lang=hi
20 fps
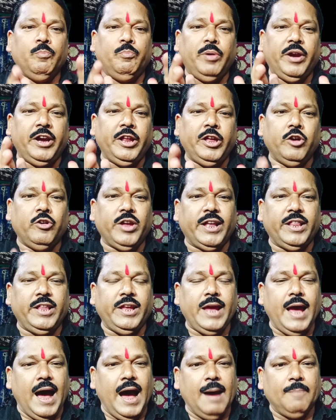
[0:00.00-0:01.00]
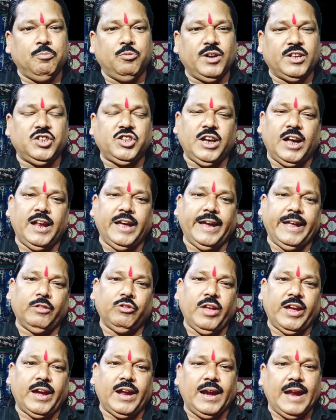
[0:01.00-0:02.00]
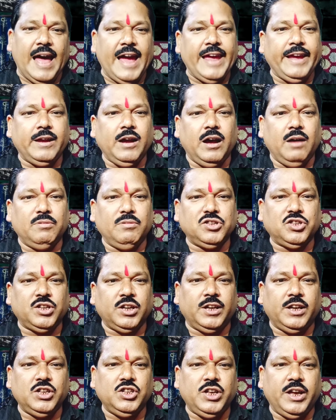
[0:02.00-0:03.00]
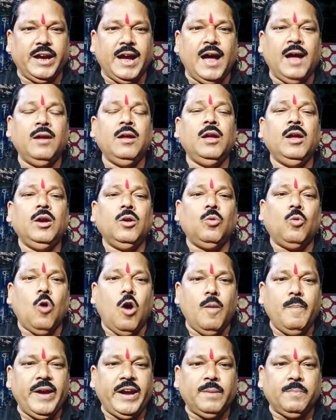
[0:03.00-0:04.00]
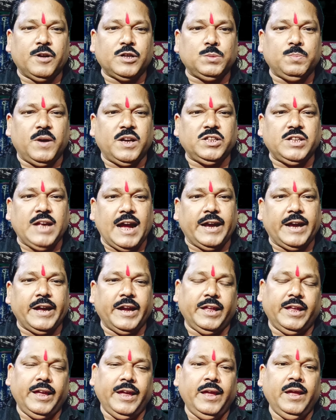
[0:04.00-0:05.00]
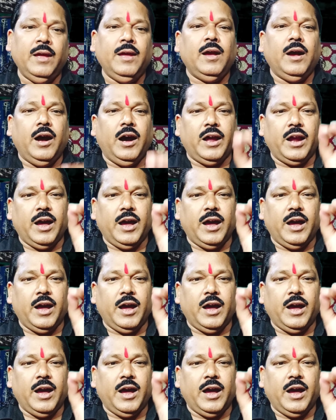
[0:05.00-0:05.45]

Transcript: वीडियो यदि आपको अच्छा लगे तो एक लाइक अवश्य कीजिएगा कमेंट बॉक्स पर जाकर के हर